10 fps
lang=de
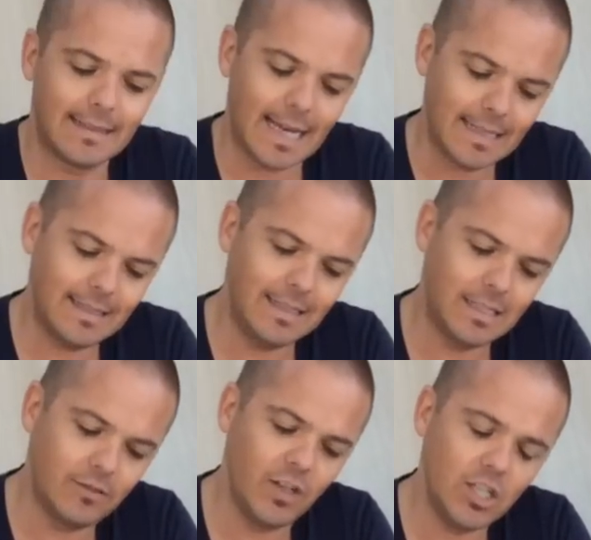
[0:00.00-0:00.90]
das die
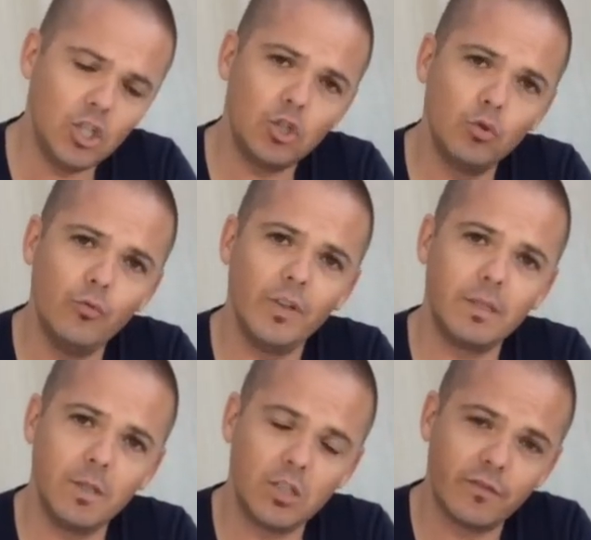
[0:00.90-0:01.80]
Zwischenstufe
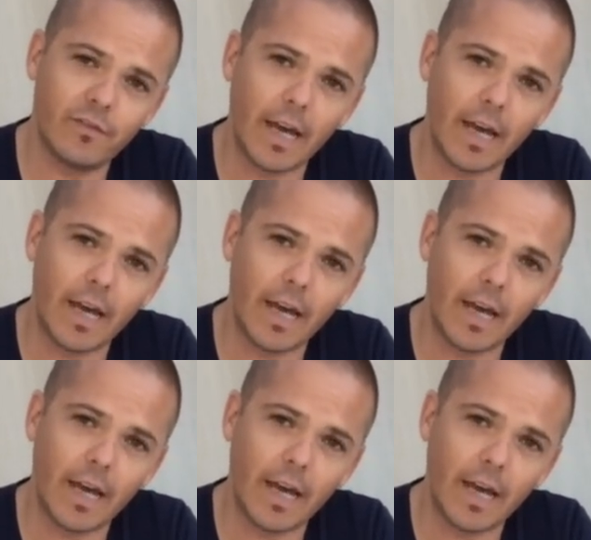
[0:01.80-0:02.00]
zwischen